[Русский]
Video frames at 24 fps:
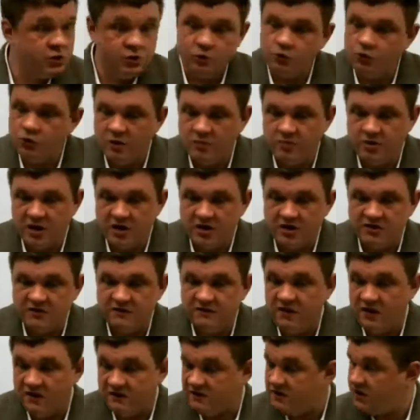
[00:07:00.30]
другой обратной
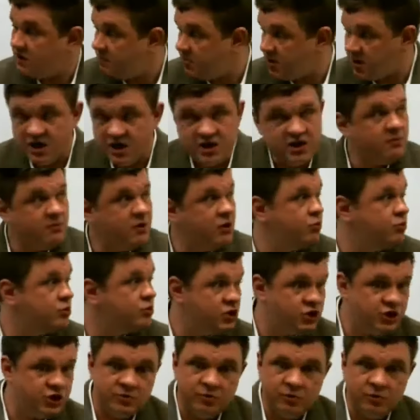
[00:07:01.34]
связи, я пока не могу
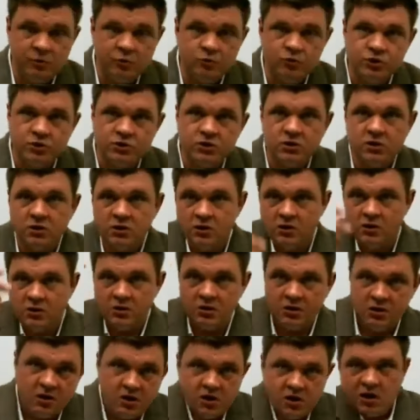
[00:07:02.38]
ничем улучшить,
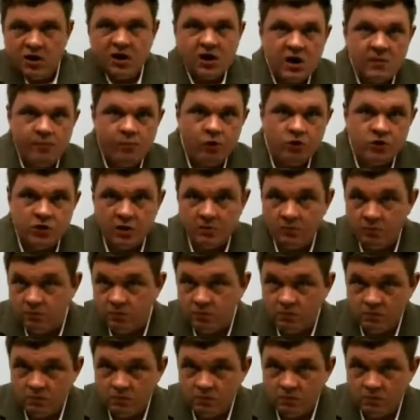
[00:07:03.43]
работаем.